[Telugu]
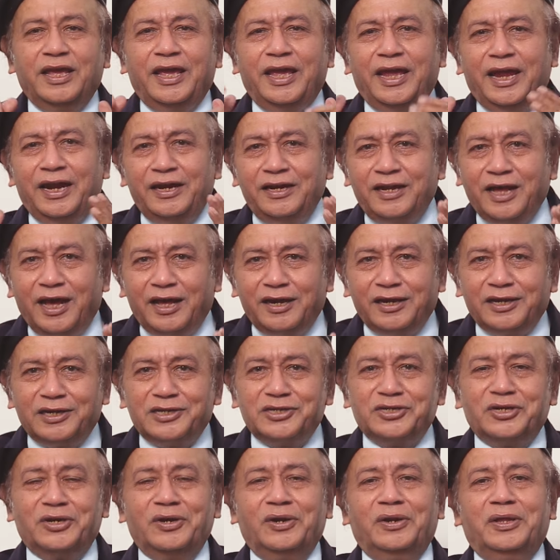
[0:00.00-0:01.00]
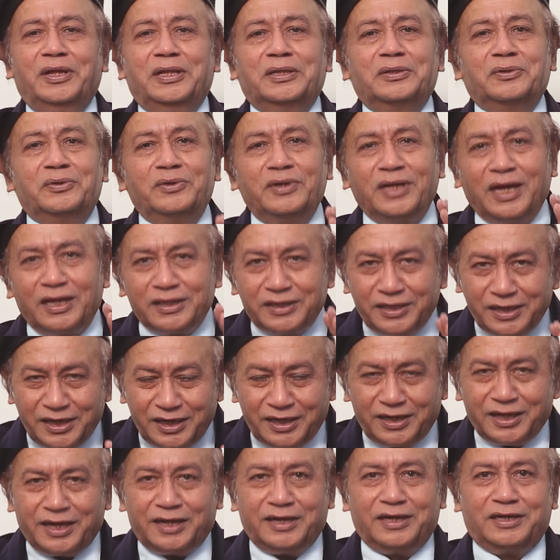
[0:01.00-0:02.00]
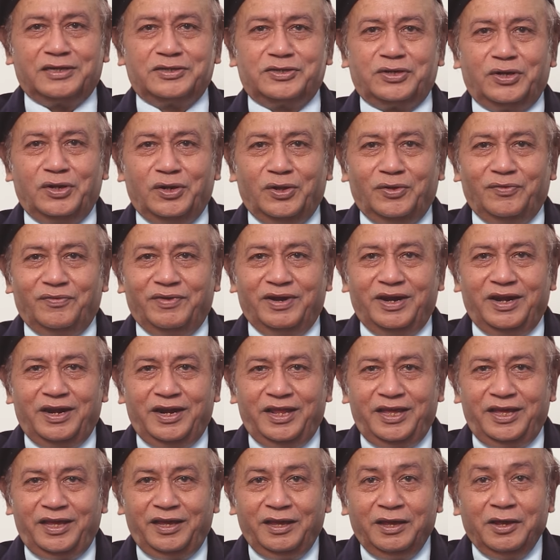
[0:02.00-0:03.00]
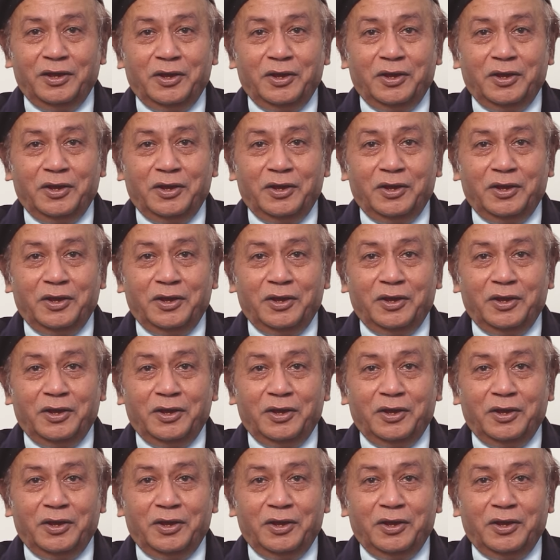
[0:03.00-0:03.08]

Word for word: ఏ డైరెక్షన్లో వెళ్తుంటే అదే డైరెక్షన్లో వెళ్ళి